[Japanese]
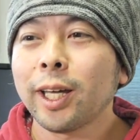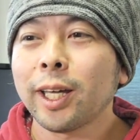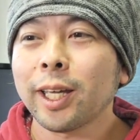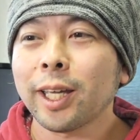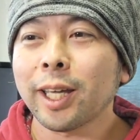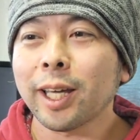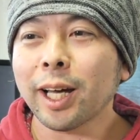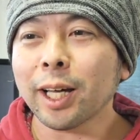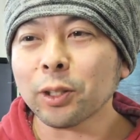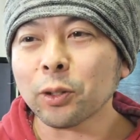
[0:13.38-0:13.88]

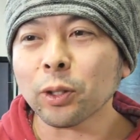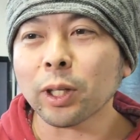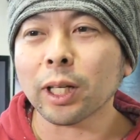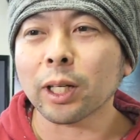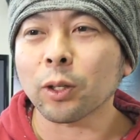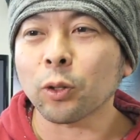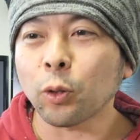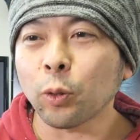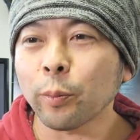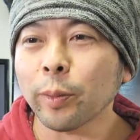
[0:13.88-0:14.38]
えー、後
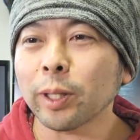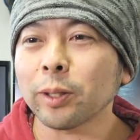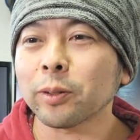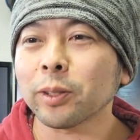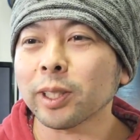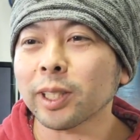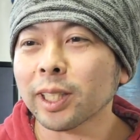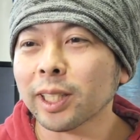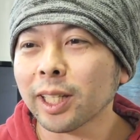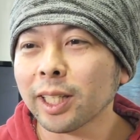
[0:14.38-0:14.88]
から
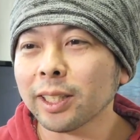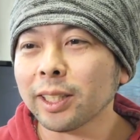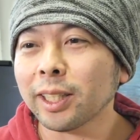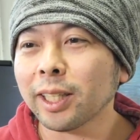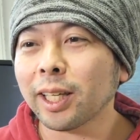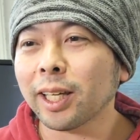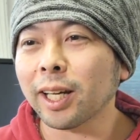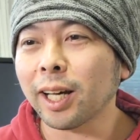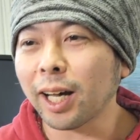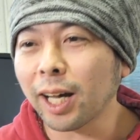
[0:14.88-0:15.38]
コメントいただい
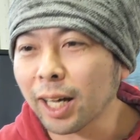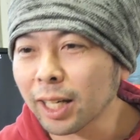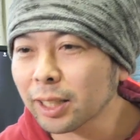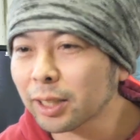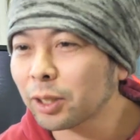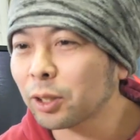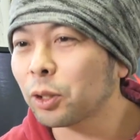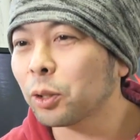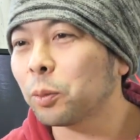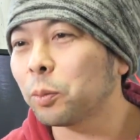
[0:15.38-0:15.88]
て、
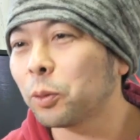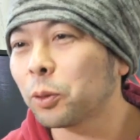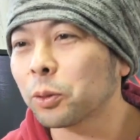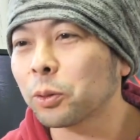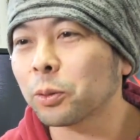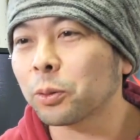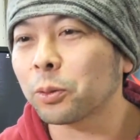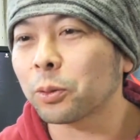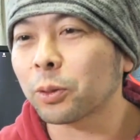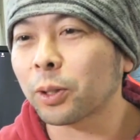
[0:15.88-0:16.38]
あって思
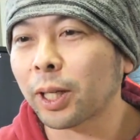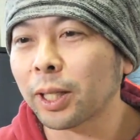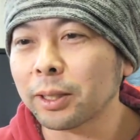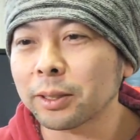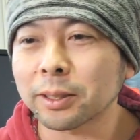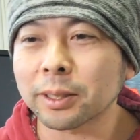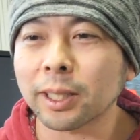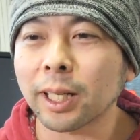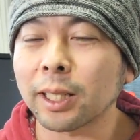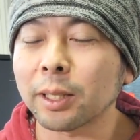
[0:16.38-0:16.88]
うところが
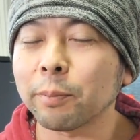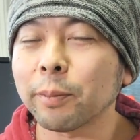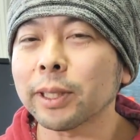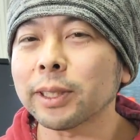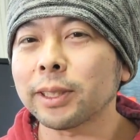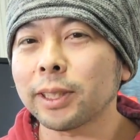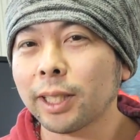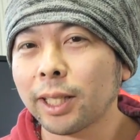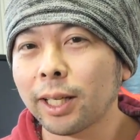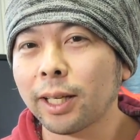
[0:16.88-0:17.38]
いくつかあり
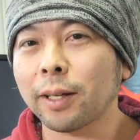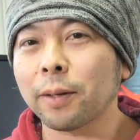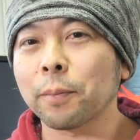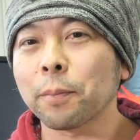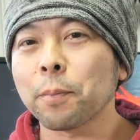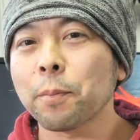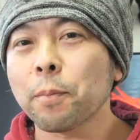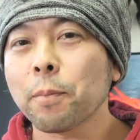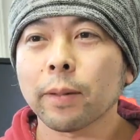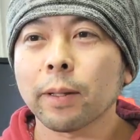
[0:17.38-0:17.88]
まして、
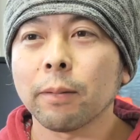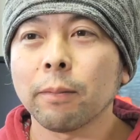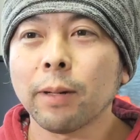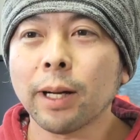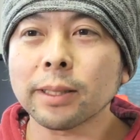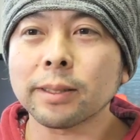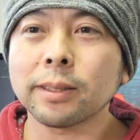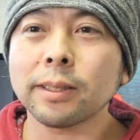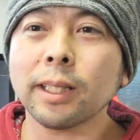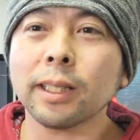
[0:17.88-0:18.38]

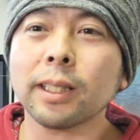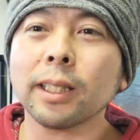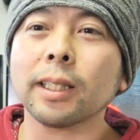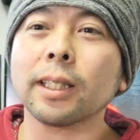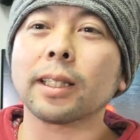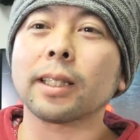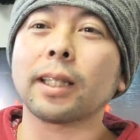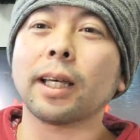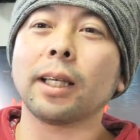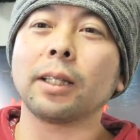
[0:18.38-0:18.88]
忘れ
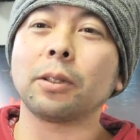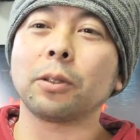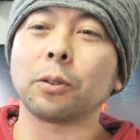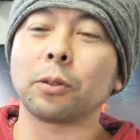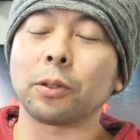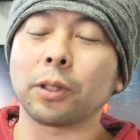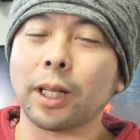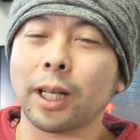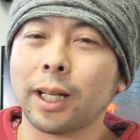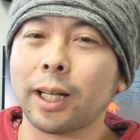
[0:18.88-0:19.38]
てた
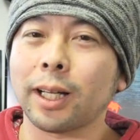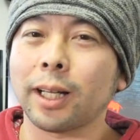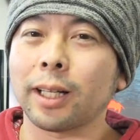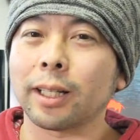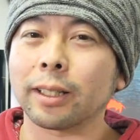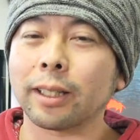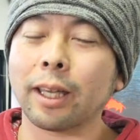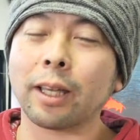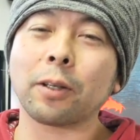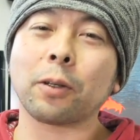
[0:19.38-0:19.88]
タイトル
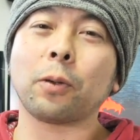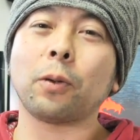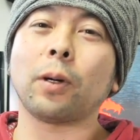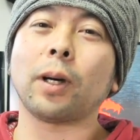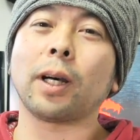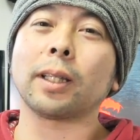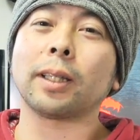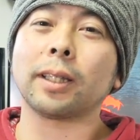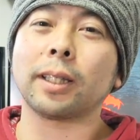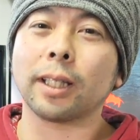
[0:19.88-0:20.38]
が結
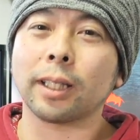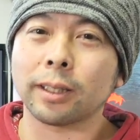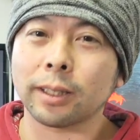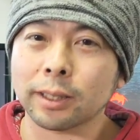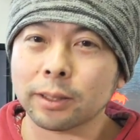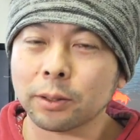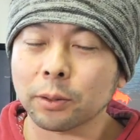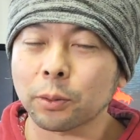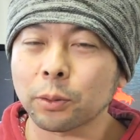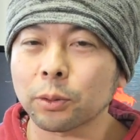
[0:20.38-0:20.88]
構あったん
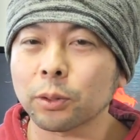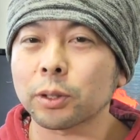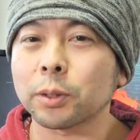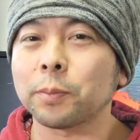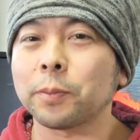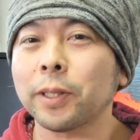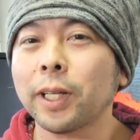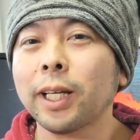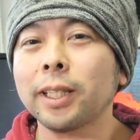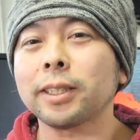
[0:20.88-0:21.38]
ですよ。今
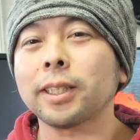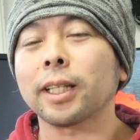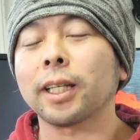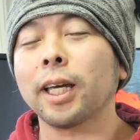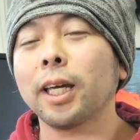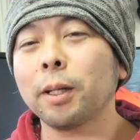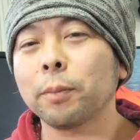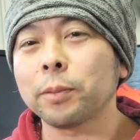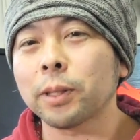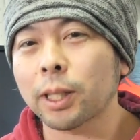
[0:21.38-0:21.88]
年プレイした
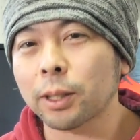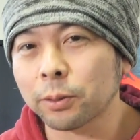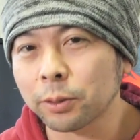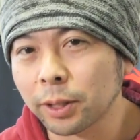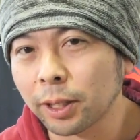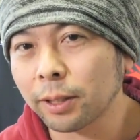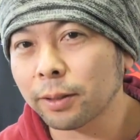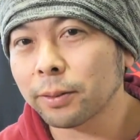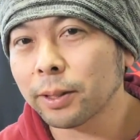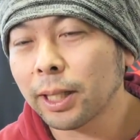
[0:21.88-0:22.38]
ゲームなの
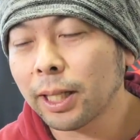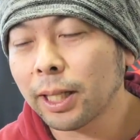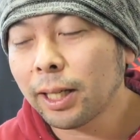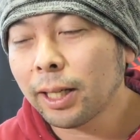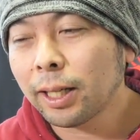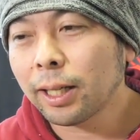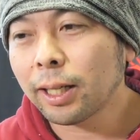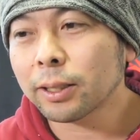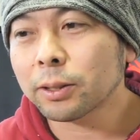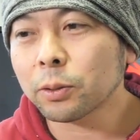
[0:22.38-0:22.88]
に。
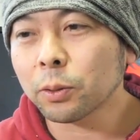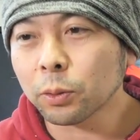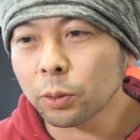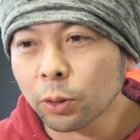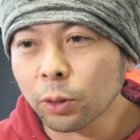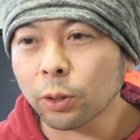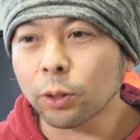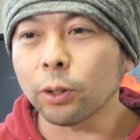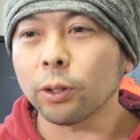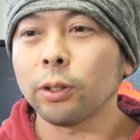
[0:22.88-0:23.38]
えー、そ
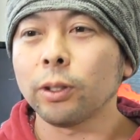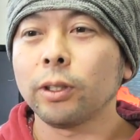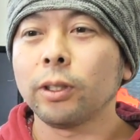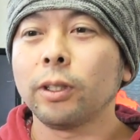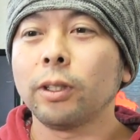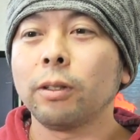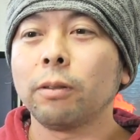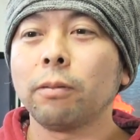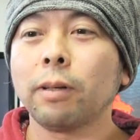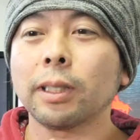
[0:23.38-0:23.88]
の、
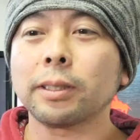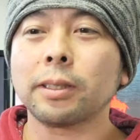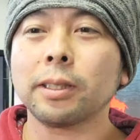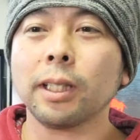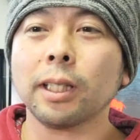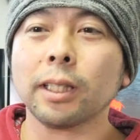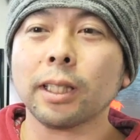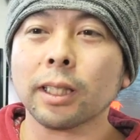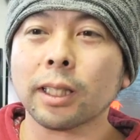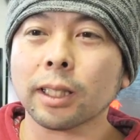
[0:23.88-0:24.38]

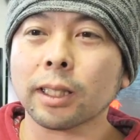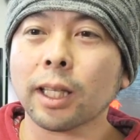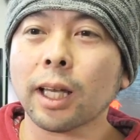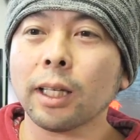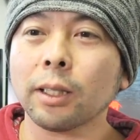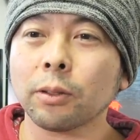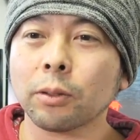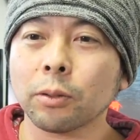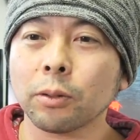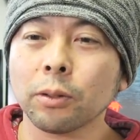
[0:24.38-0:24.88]
忘れてた
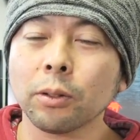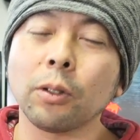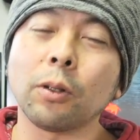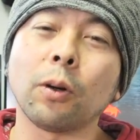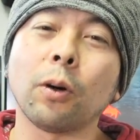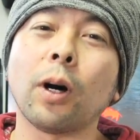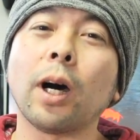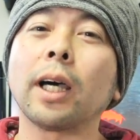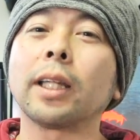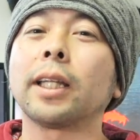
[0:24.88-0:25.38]
タイトル
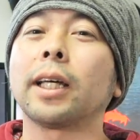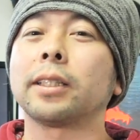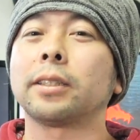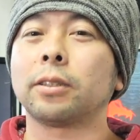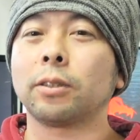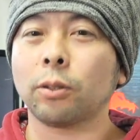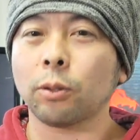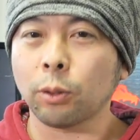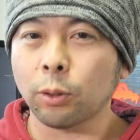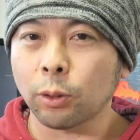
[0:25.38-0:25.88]
のお
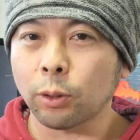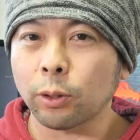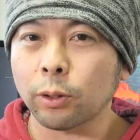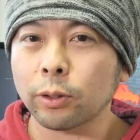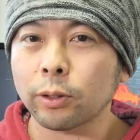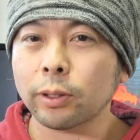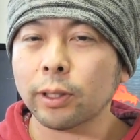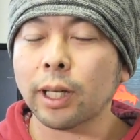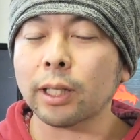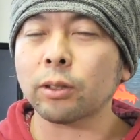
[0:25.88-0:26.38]
話
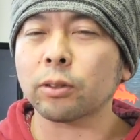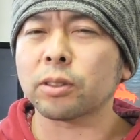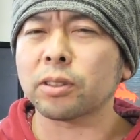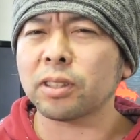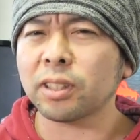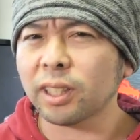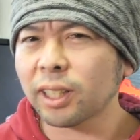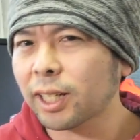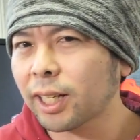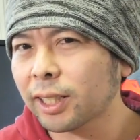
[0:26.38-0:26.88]
と、あと
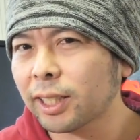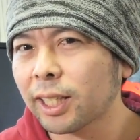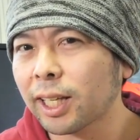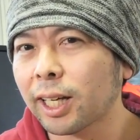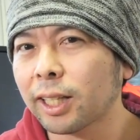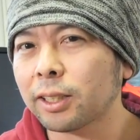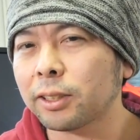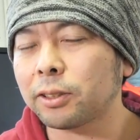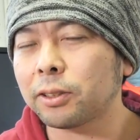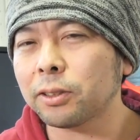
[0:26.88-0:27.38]
追加で
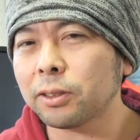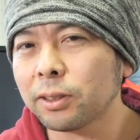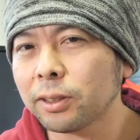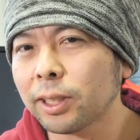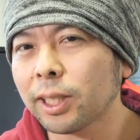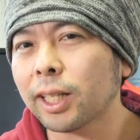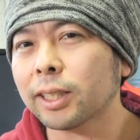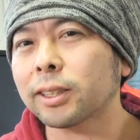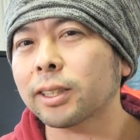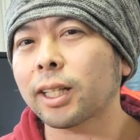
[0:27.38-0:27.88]
やはり
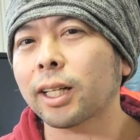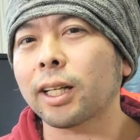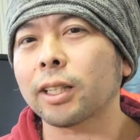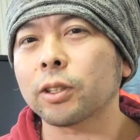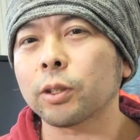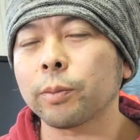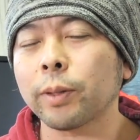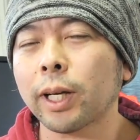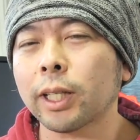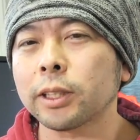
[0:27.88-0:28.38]
12月か
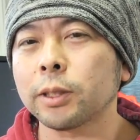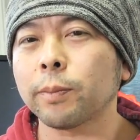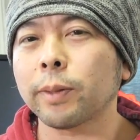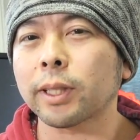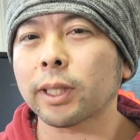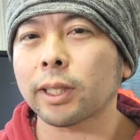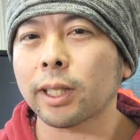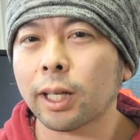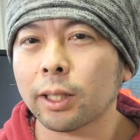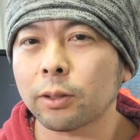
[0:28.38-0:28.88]
ら遊び始
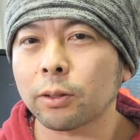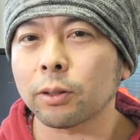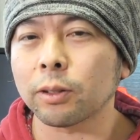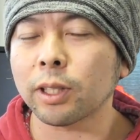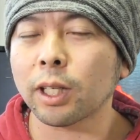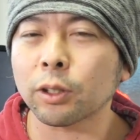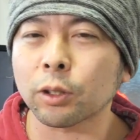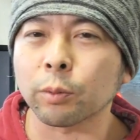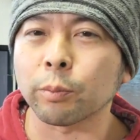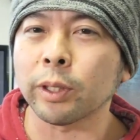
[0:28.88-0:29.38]
めた
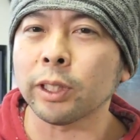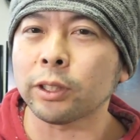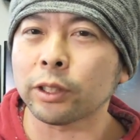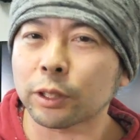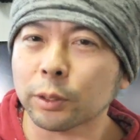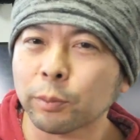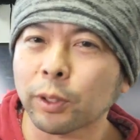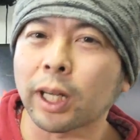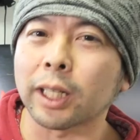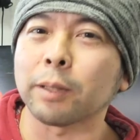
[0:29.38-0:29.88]
タイトル、なんと3
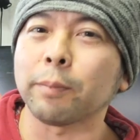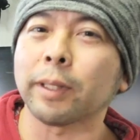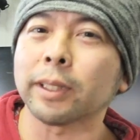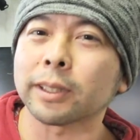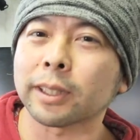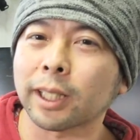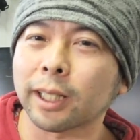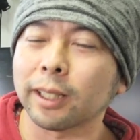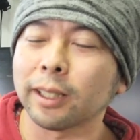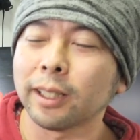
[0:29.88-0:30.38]
つもあり
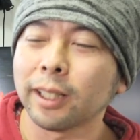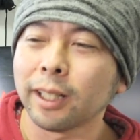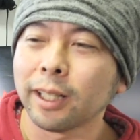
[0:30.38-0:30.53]
ました。